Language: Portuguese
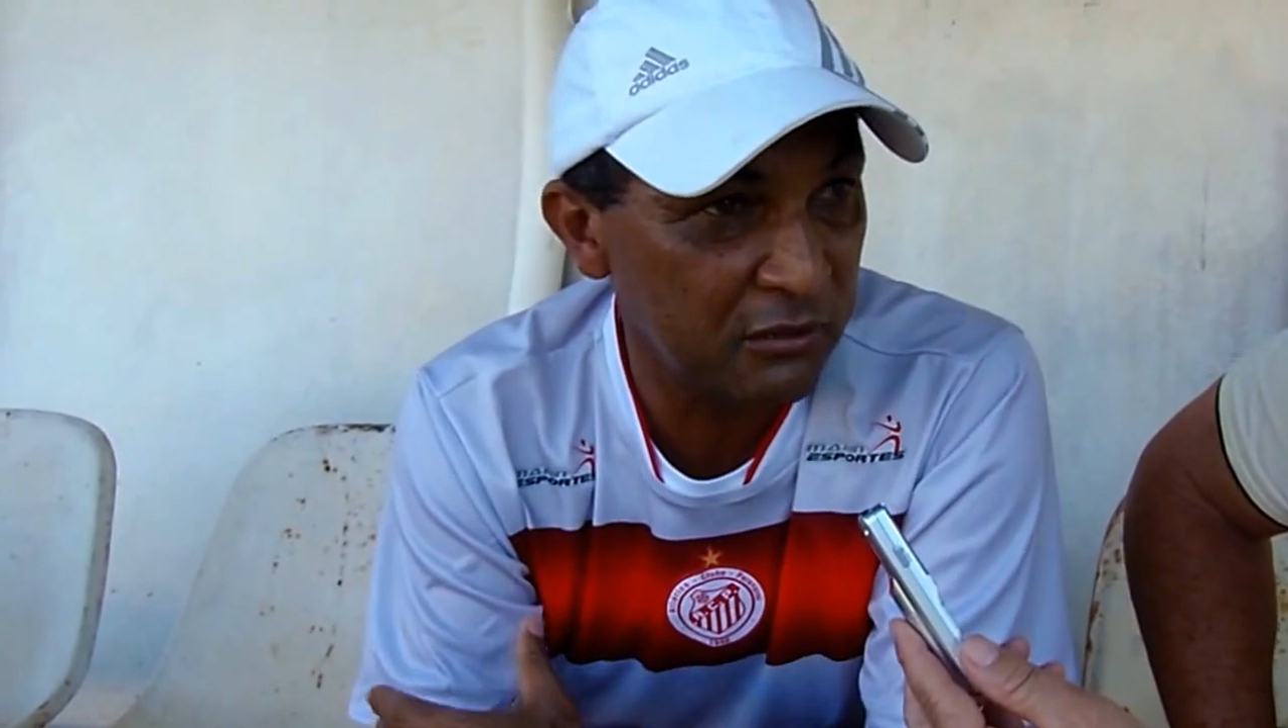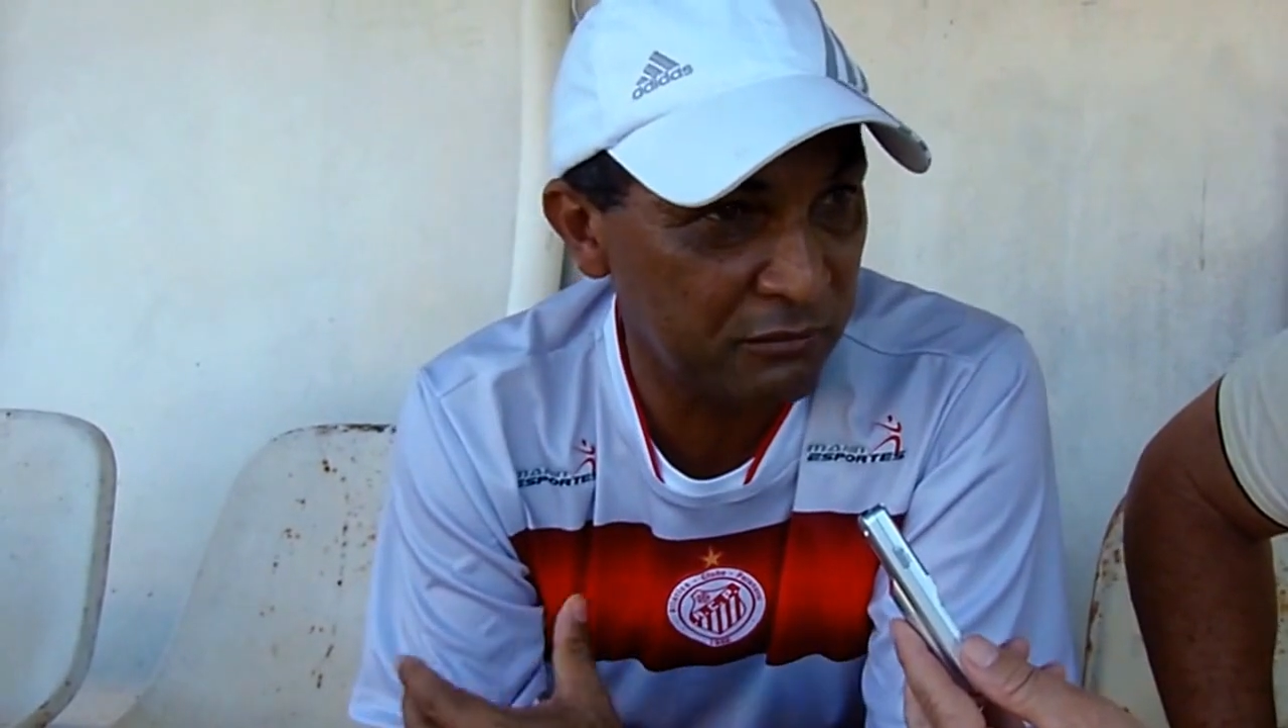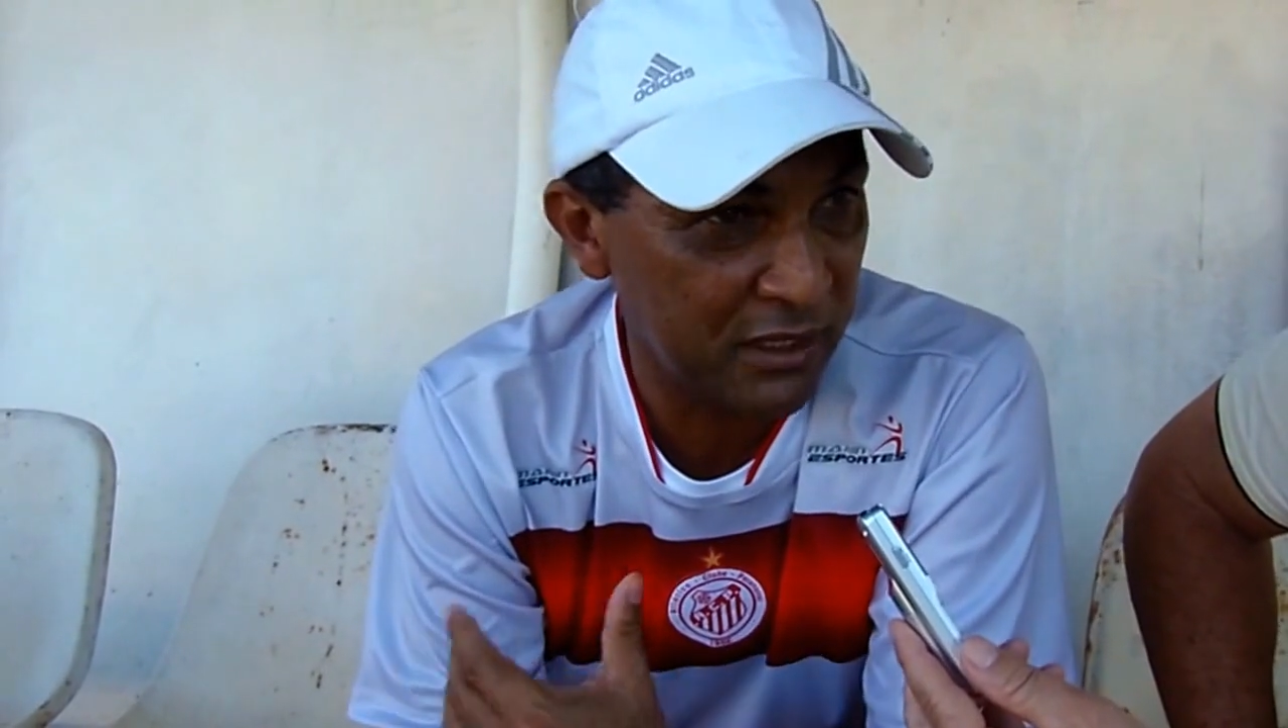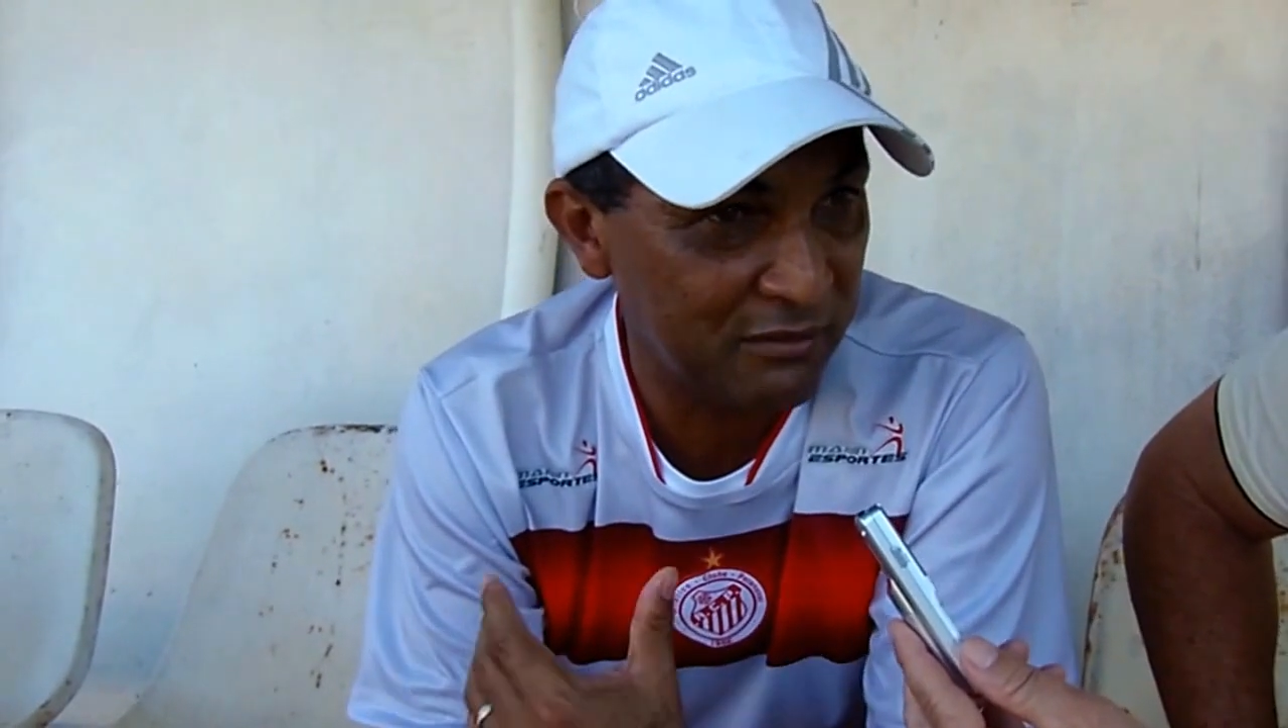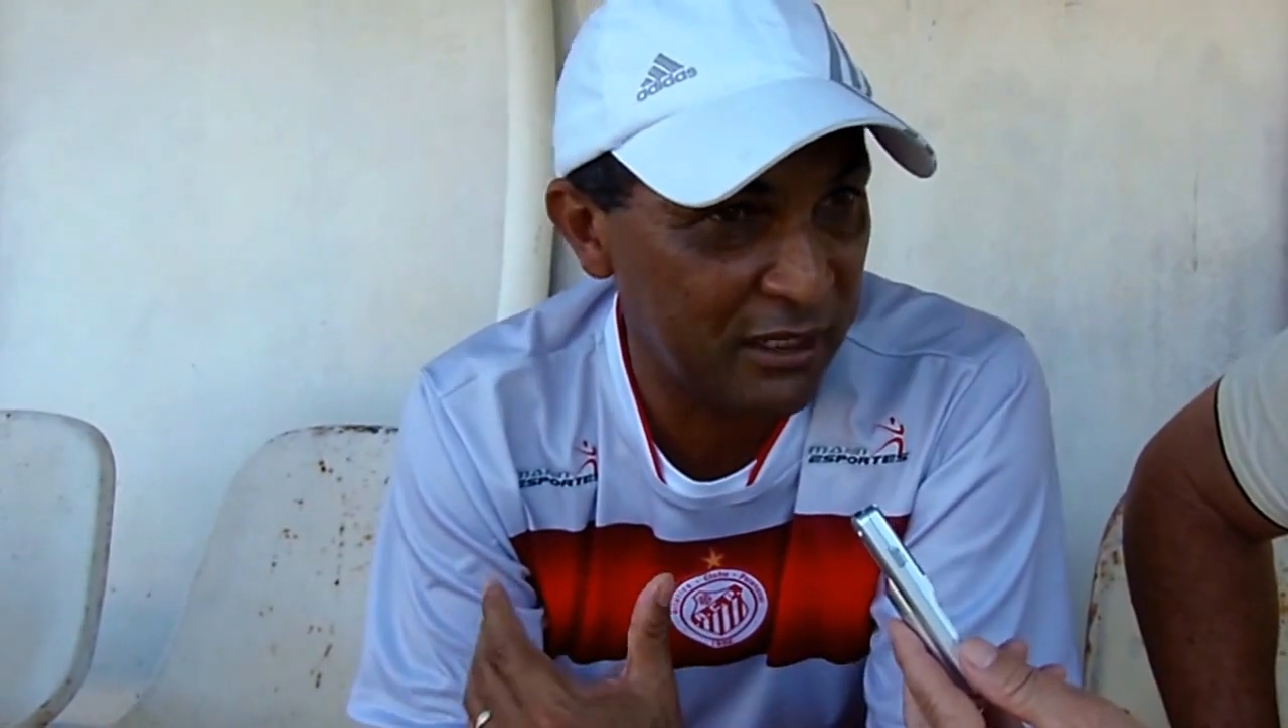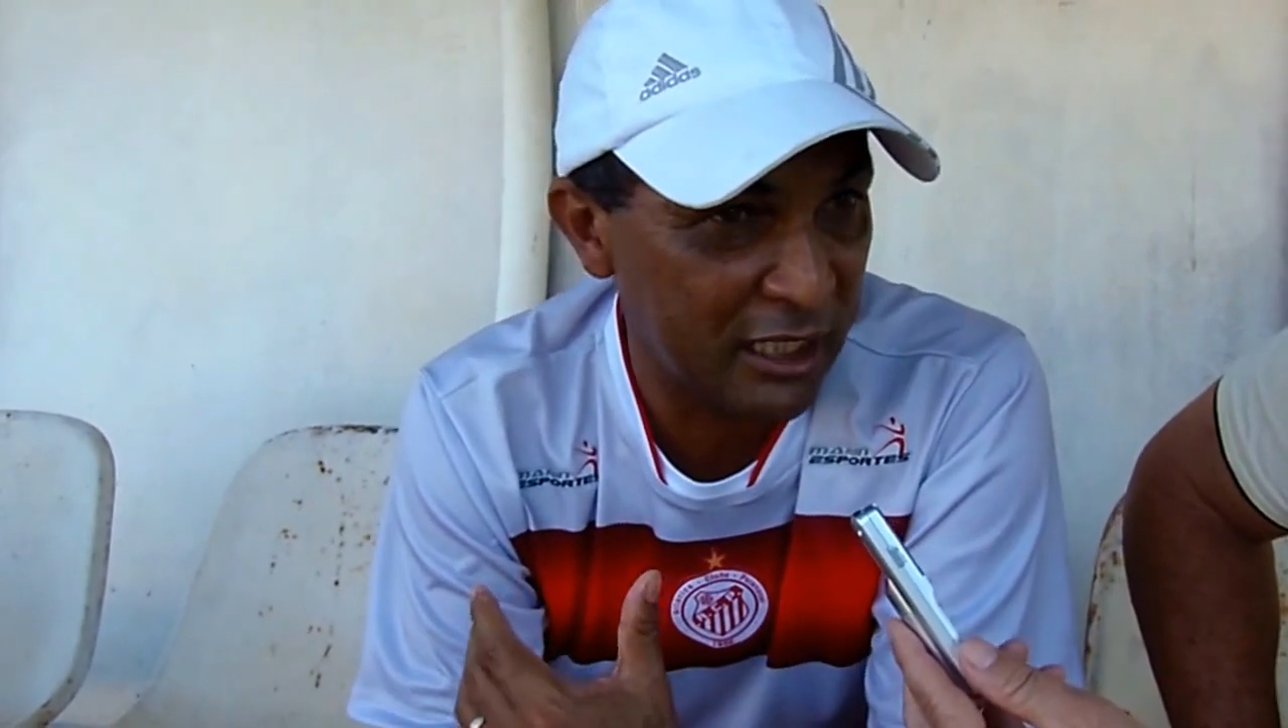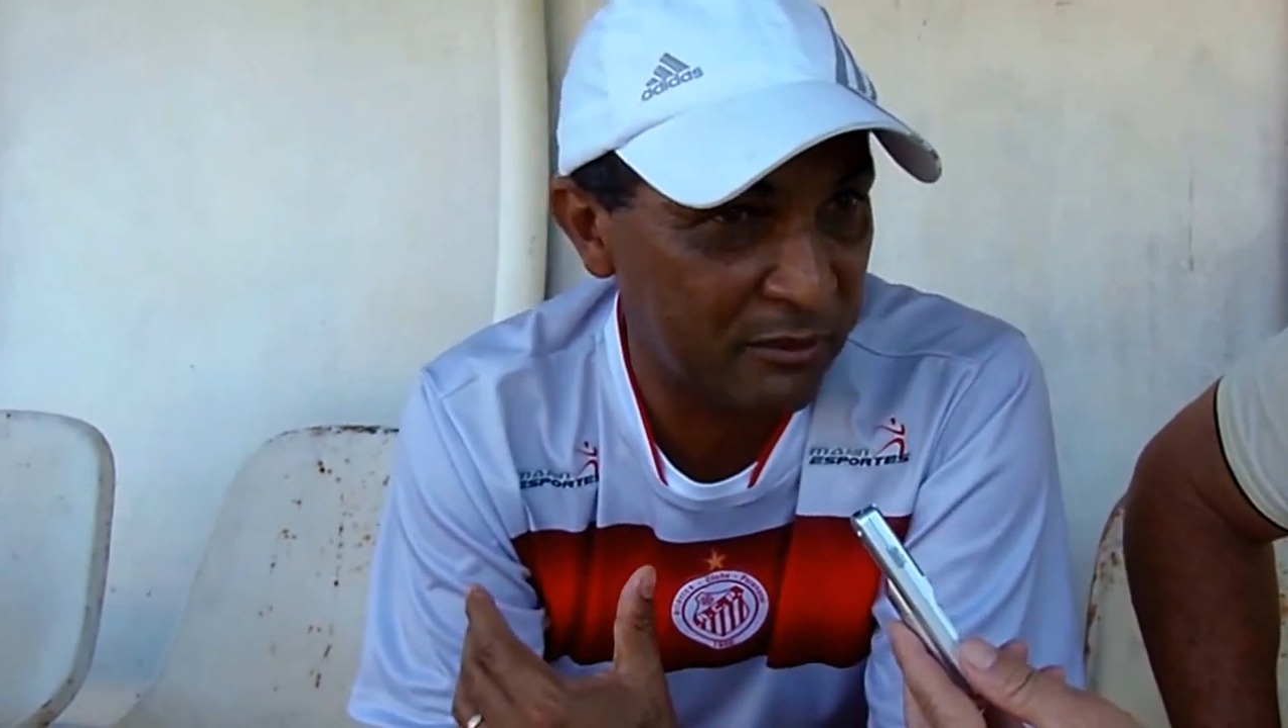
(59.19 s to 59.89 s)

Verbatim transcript: falar a verdade